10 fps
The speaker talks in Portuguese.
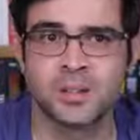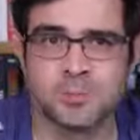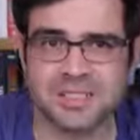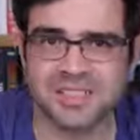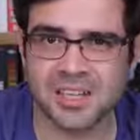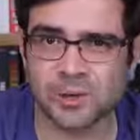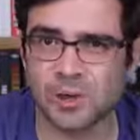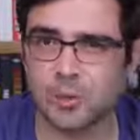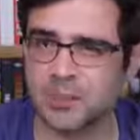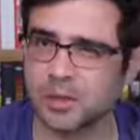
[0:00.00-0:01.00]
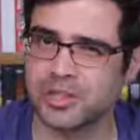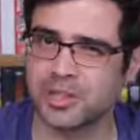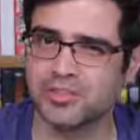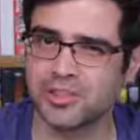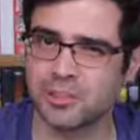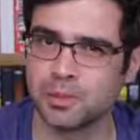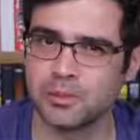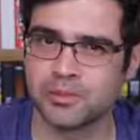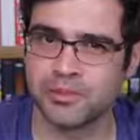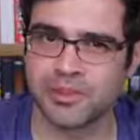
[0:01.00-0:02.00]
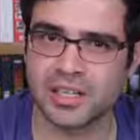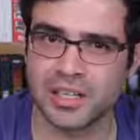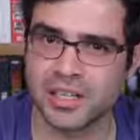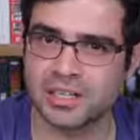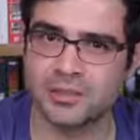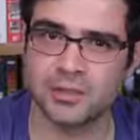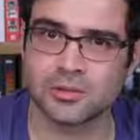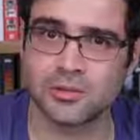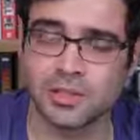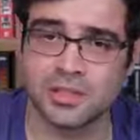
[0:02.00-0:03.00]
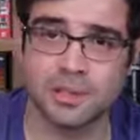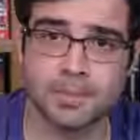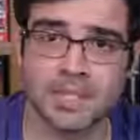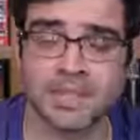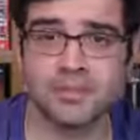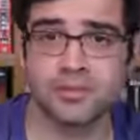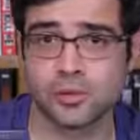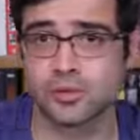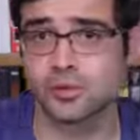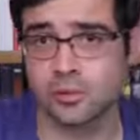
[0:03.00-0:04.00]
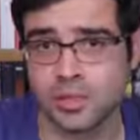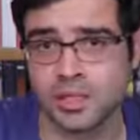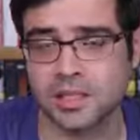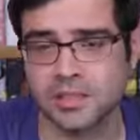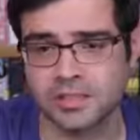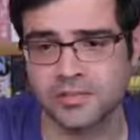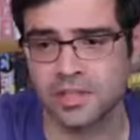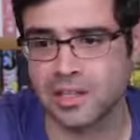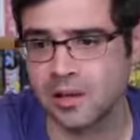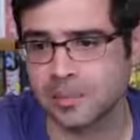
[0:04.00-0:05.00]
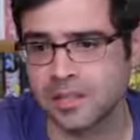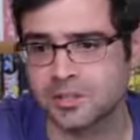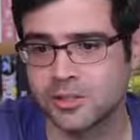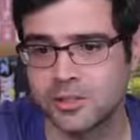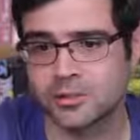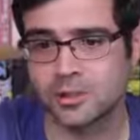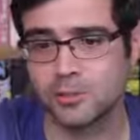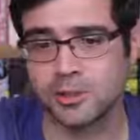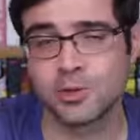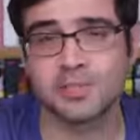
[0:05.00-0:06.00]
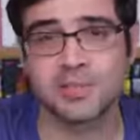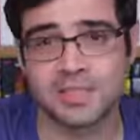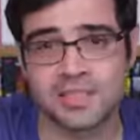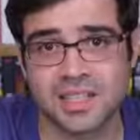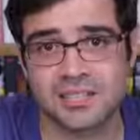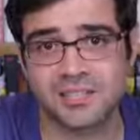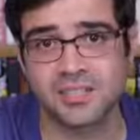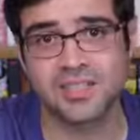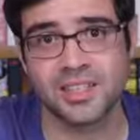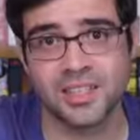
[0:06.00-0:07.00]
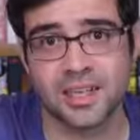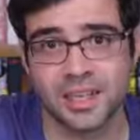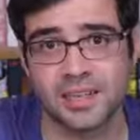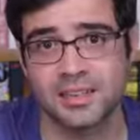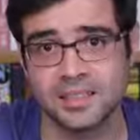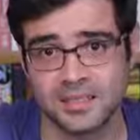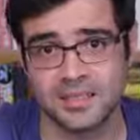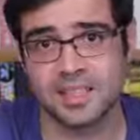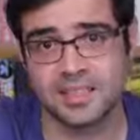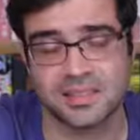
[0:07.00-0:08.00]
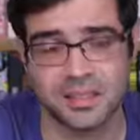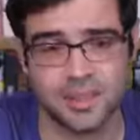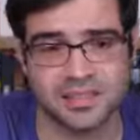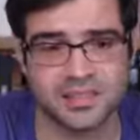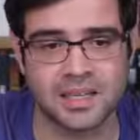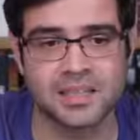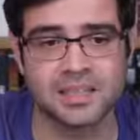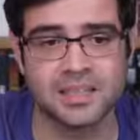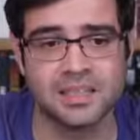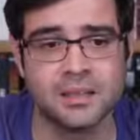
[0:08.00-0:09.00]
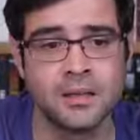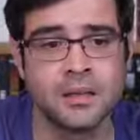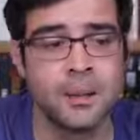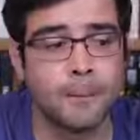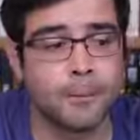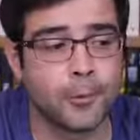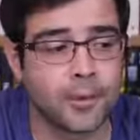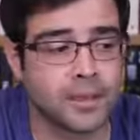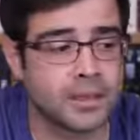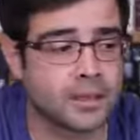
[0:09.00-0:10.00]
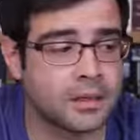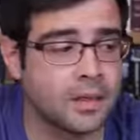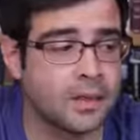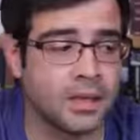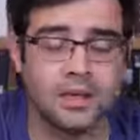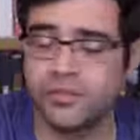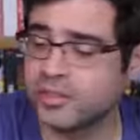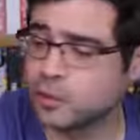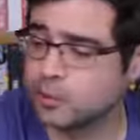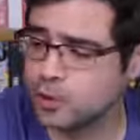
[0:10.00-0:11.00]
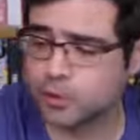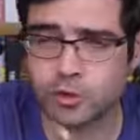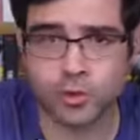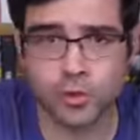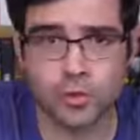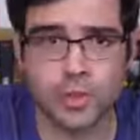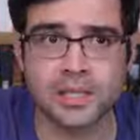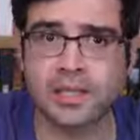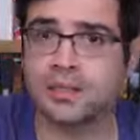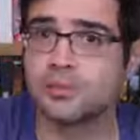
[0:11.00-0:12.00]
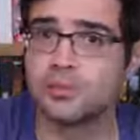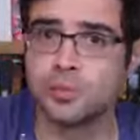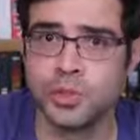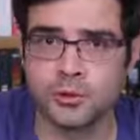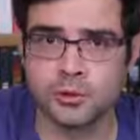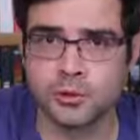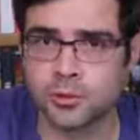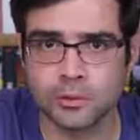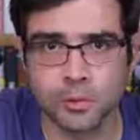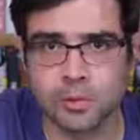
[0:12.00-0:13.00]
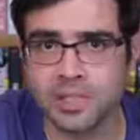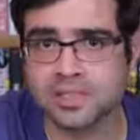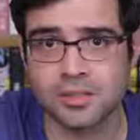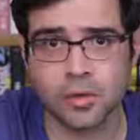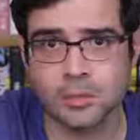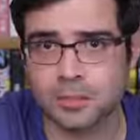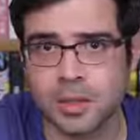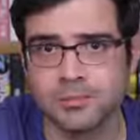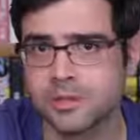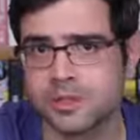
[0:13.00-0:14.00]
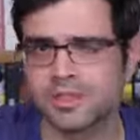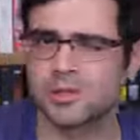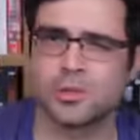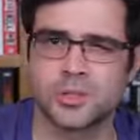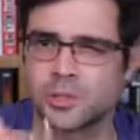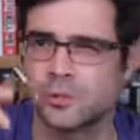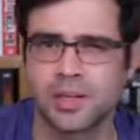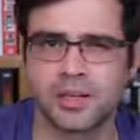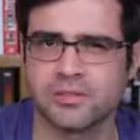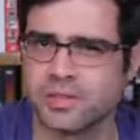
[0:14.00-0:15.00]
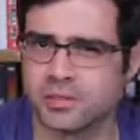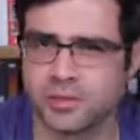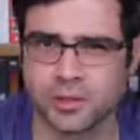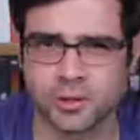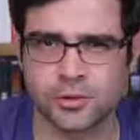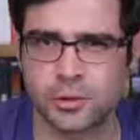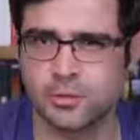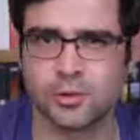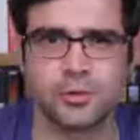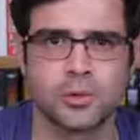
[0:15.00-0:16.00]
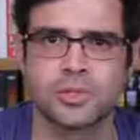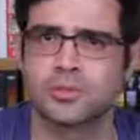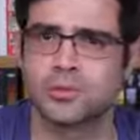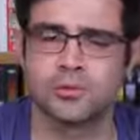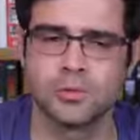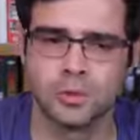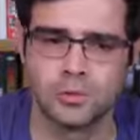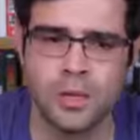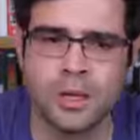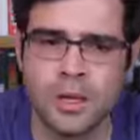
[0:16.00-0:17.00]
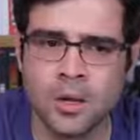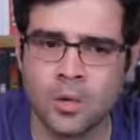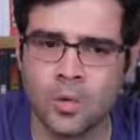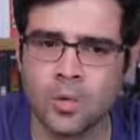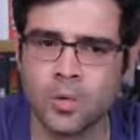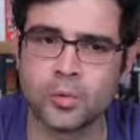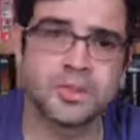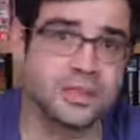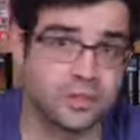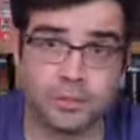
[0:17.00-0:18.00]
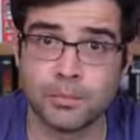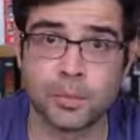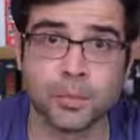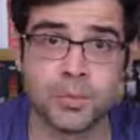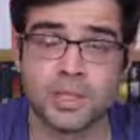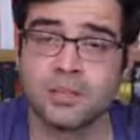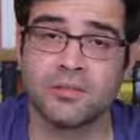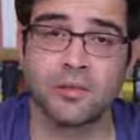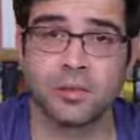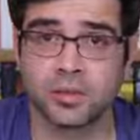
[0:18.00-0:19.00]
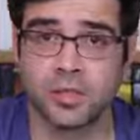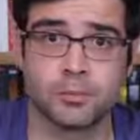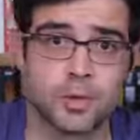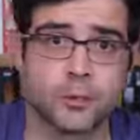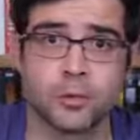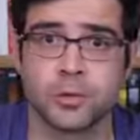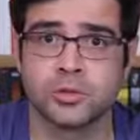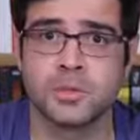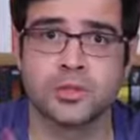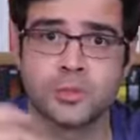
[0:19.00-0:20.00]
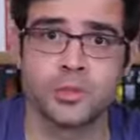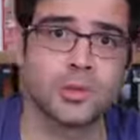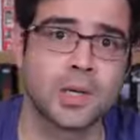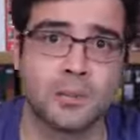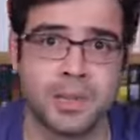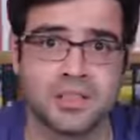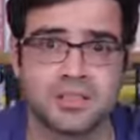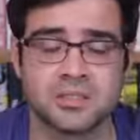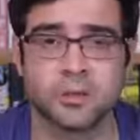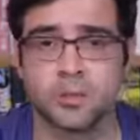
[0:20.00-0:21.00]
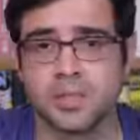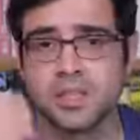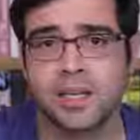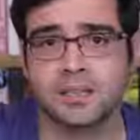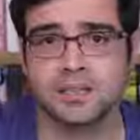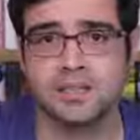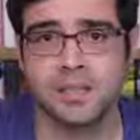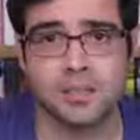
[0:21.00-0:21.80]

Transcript: especial, né? Uma biografia muito diferente tudo. Ainda bem que ele voltou, né? Nesse final, a partir de 2008. Nesse caso, a gente tem que agradecer essa empresária dele, porque ele fez muito show, ele gravou muito disco bom, assim como o Bob Dylan, que continua gravando discos bons, tudo. O David Bowie, que ficou um tempo recluso, mas quando reapareceu com The Next